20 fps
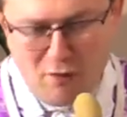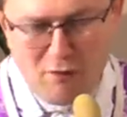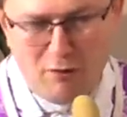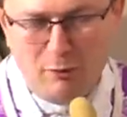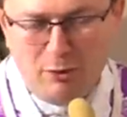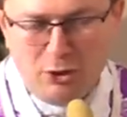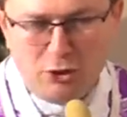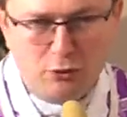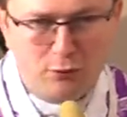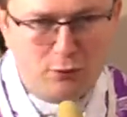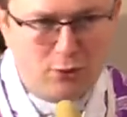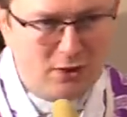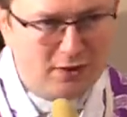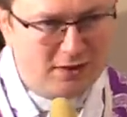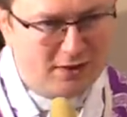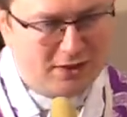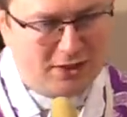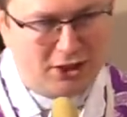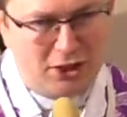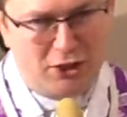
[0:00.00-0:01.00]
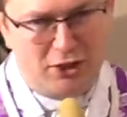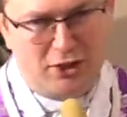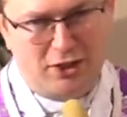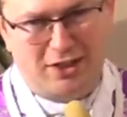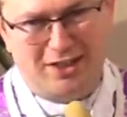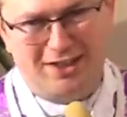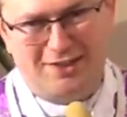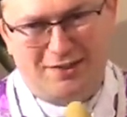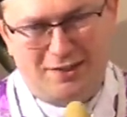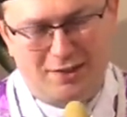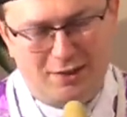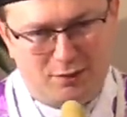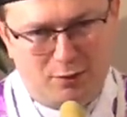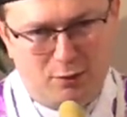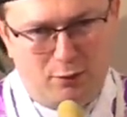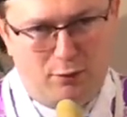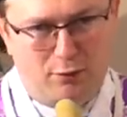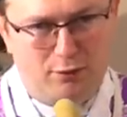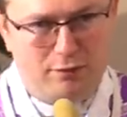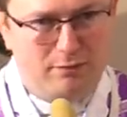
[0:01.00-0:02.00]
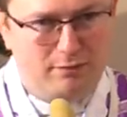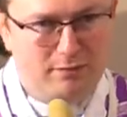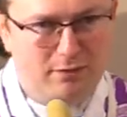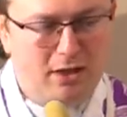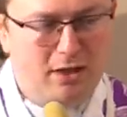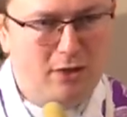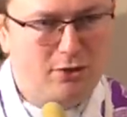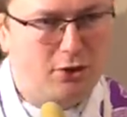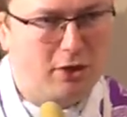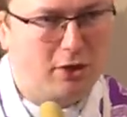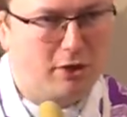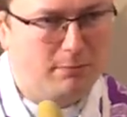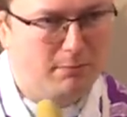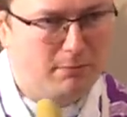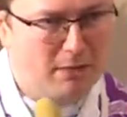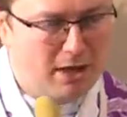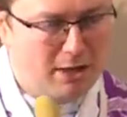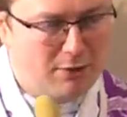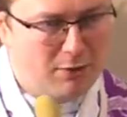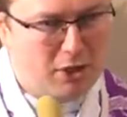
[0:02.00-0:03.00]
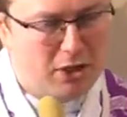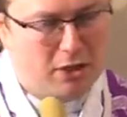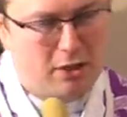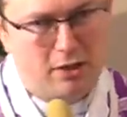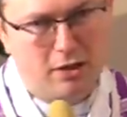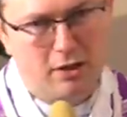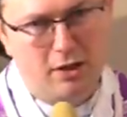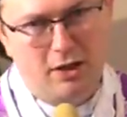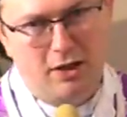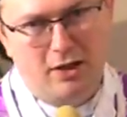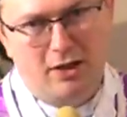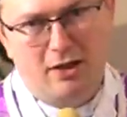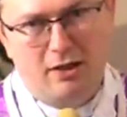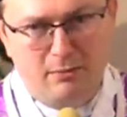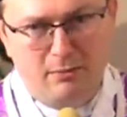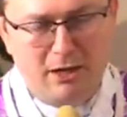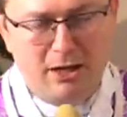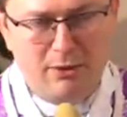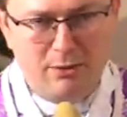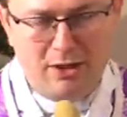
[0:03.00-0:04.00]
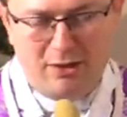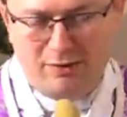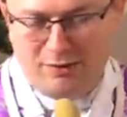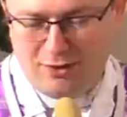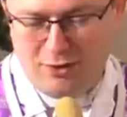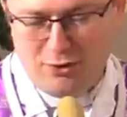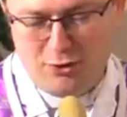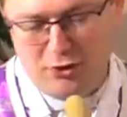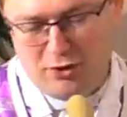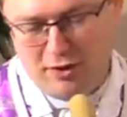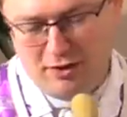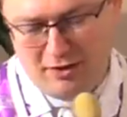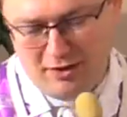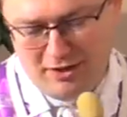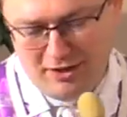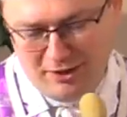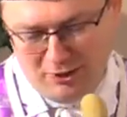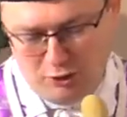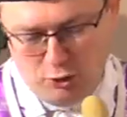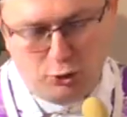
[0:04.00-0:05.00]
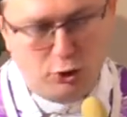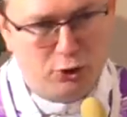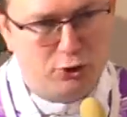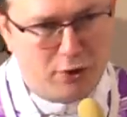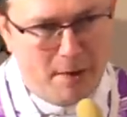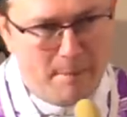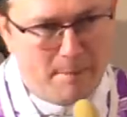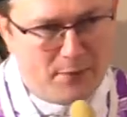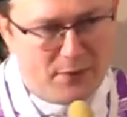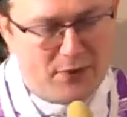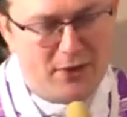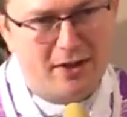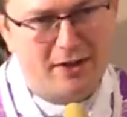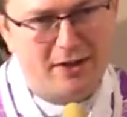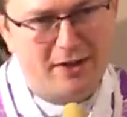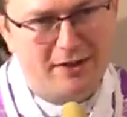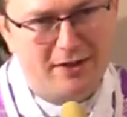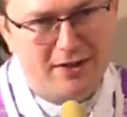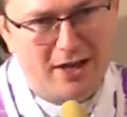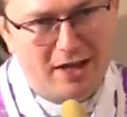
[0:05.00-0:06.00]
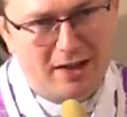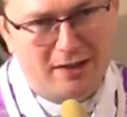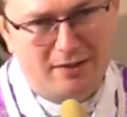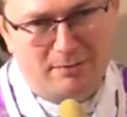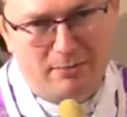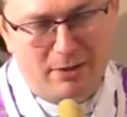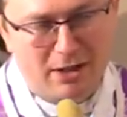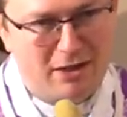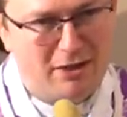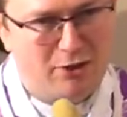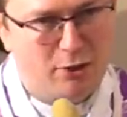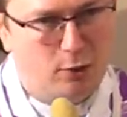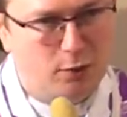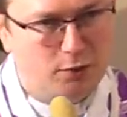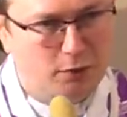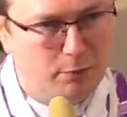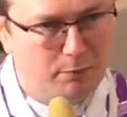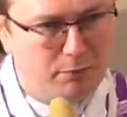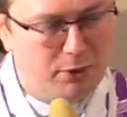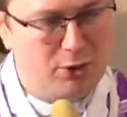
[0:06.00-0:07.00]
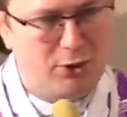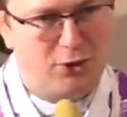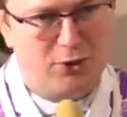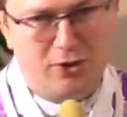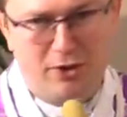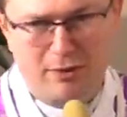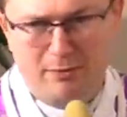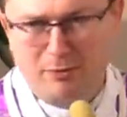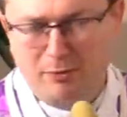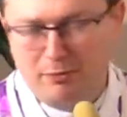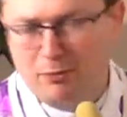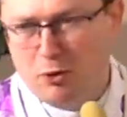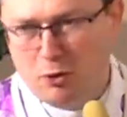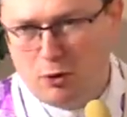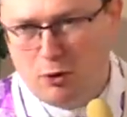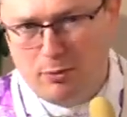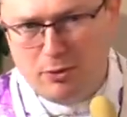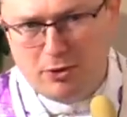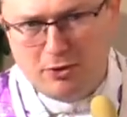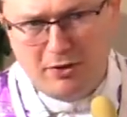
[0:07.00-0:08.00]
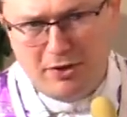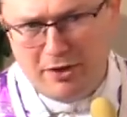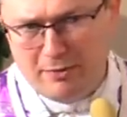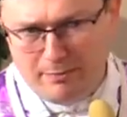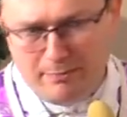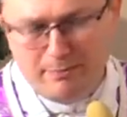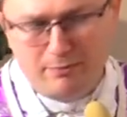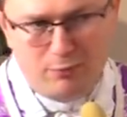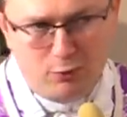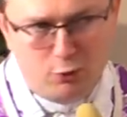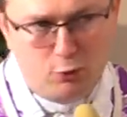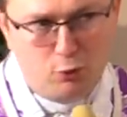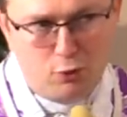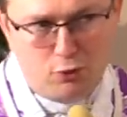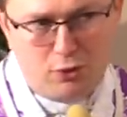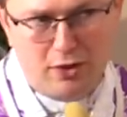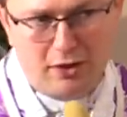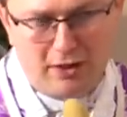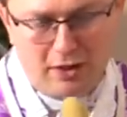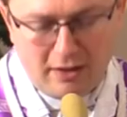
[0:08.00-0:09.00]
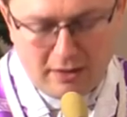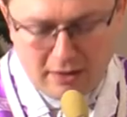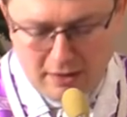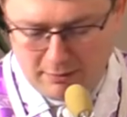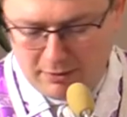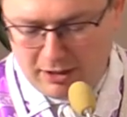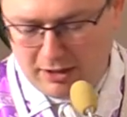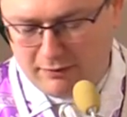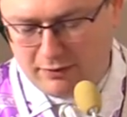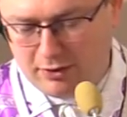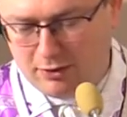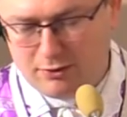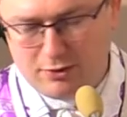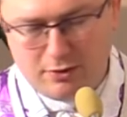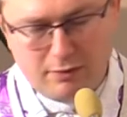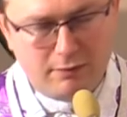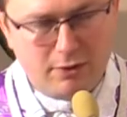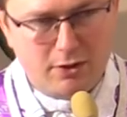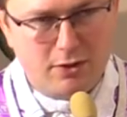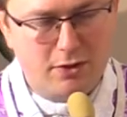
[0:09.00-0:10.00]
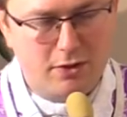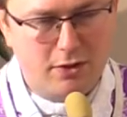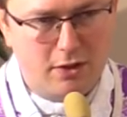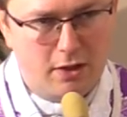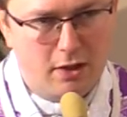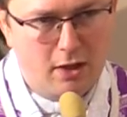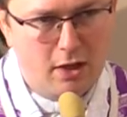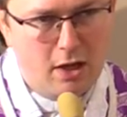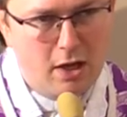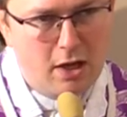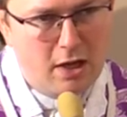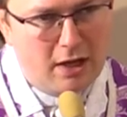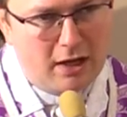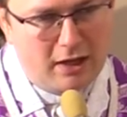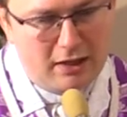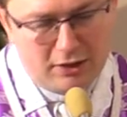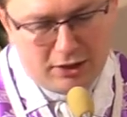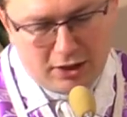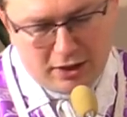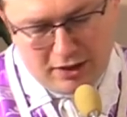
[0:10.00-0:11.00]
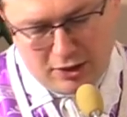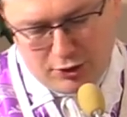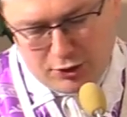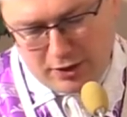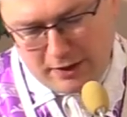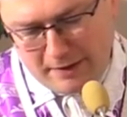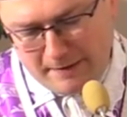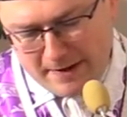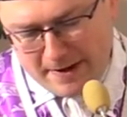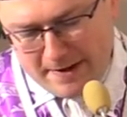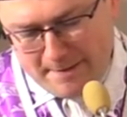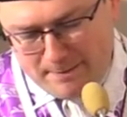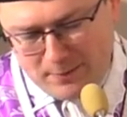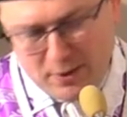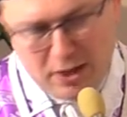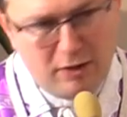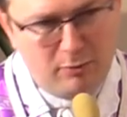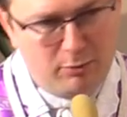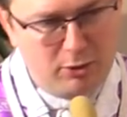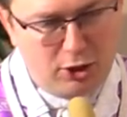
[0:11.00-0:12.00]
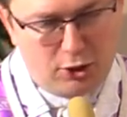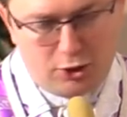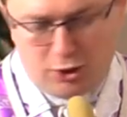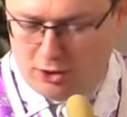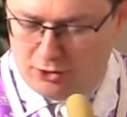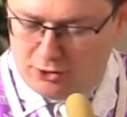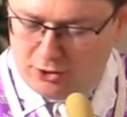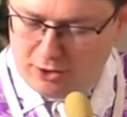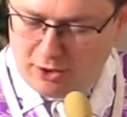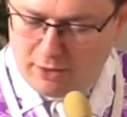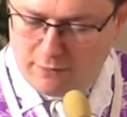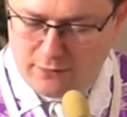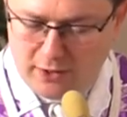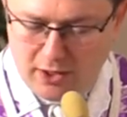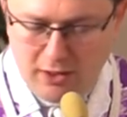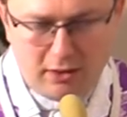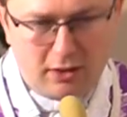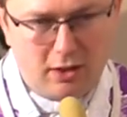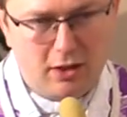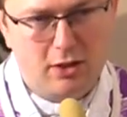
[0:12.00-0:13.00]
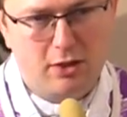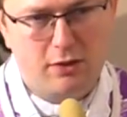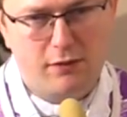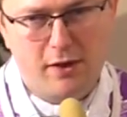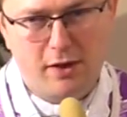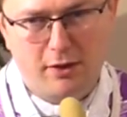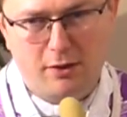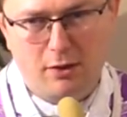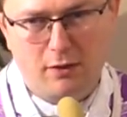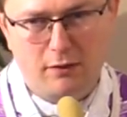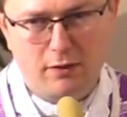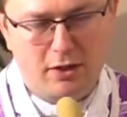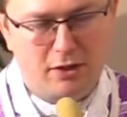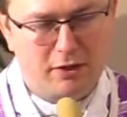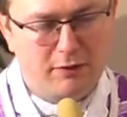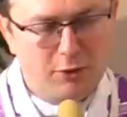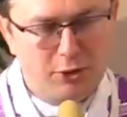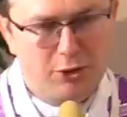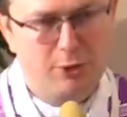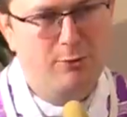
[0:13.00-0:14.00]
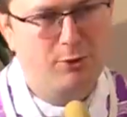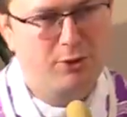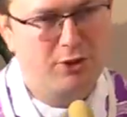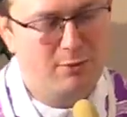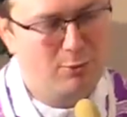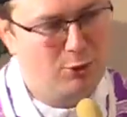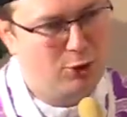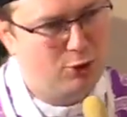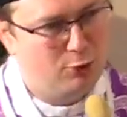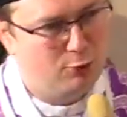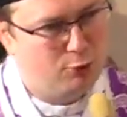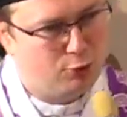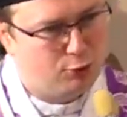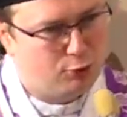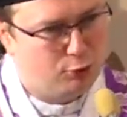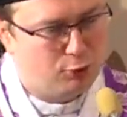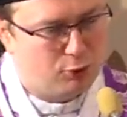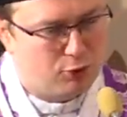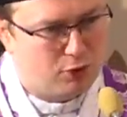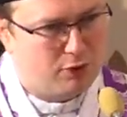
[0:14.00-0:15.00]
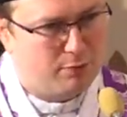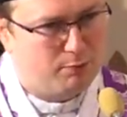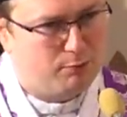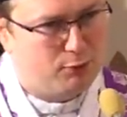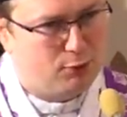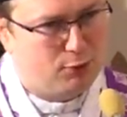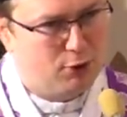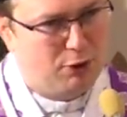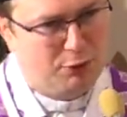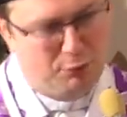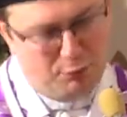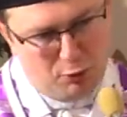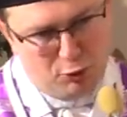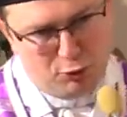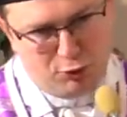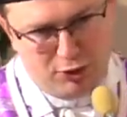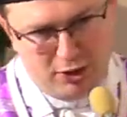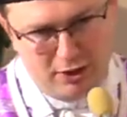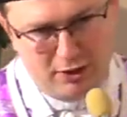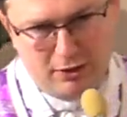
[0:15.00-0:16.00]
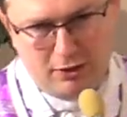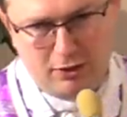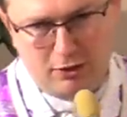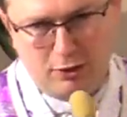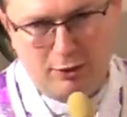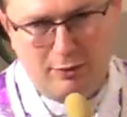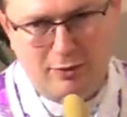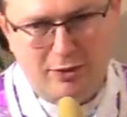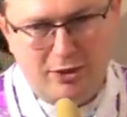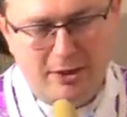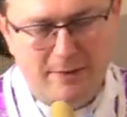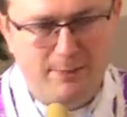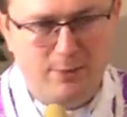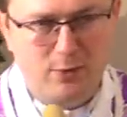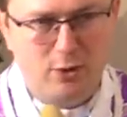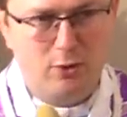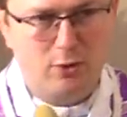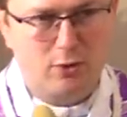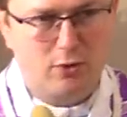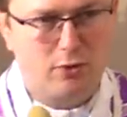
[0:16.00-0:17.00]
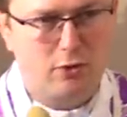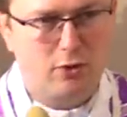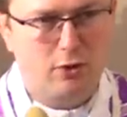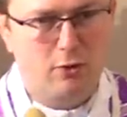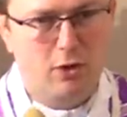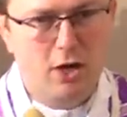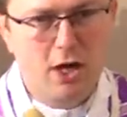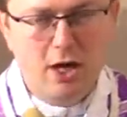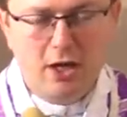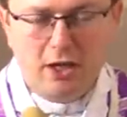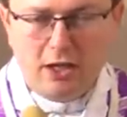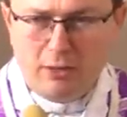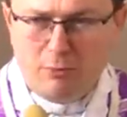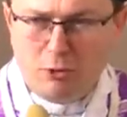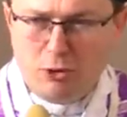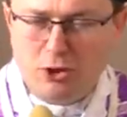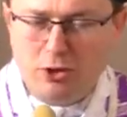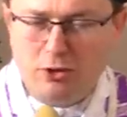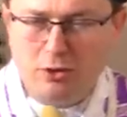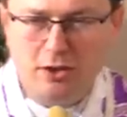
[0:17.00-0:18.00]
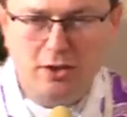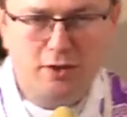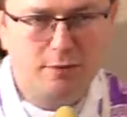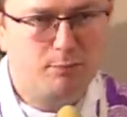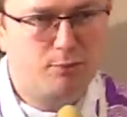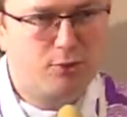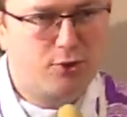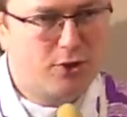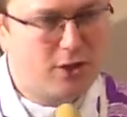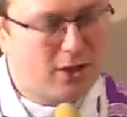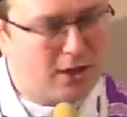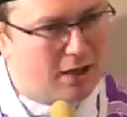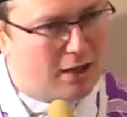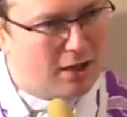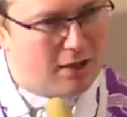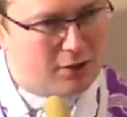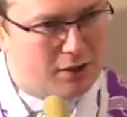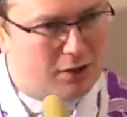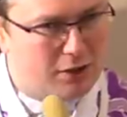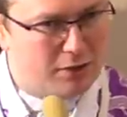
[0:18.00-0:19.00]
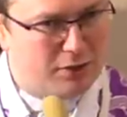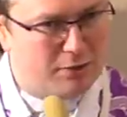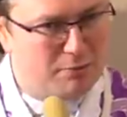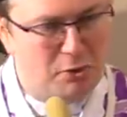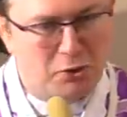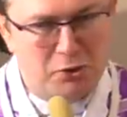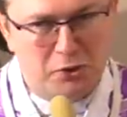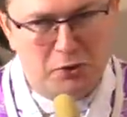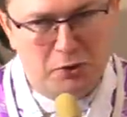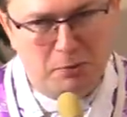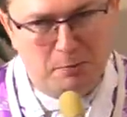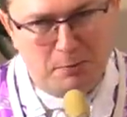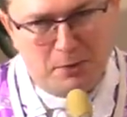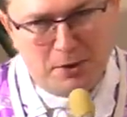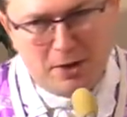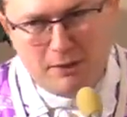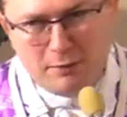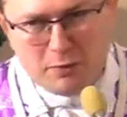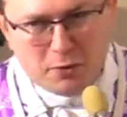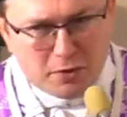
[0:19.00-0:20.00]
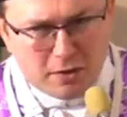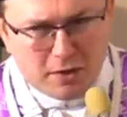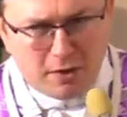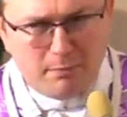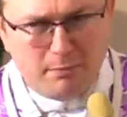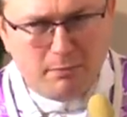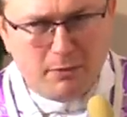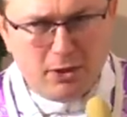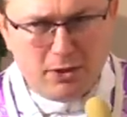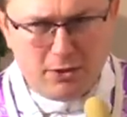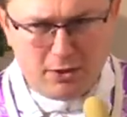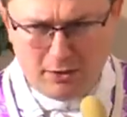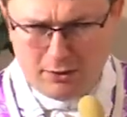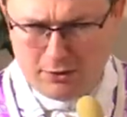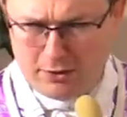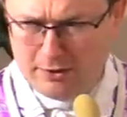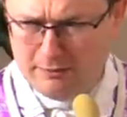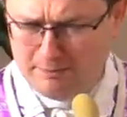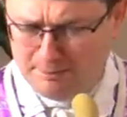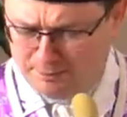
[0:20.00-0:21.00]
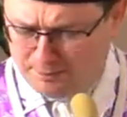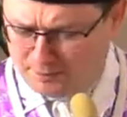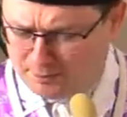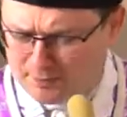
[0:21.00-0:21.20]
w obliczu wszystkich kryzysów, naszych małych małych w sensie dotyczących nas bardzo osobiście, mogą być one duże tak naprawdę oczywiście, ale tych naszych najbliższych, czy tych wielkich, światowych, to właśnie możemy się czuć przytłoczeni tą ciemnością i może to nas przerażać, może się pojawić ta myśl, że